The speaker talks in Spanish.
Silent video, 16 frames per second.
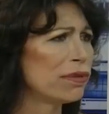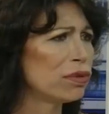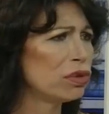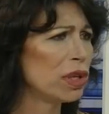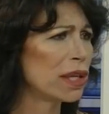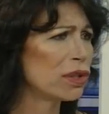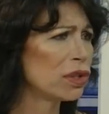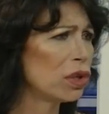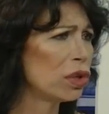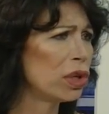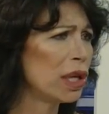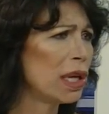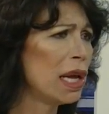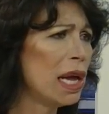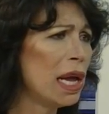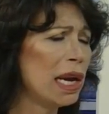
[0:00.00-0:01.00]

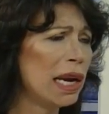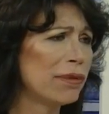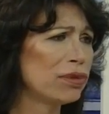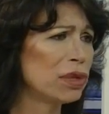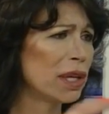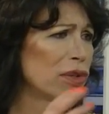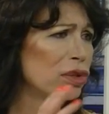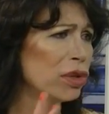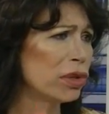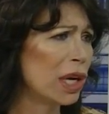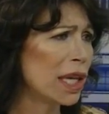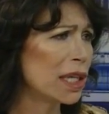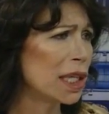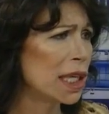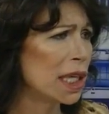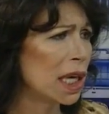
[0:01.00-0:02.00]
fundaciones, la Fundación
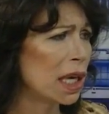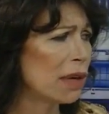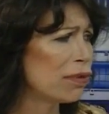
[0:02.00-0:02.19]
Latina, la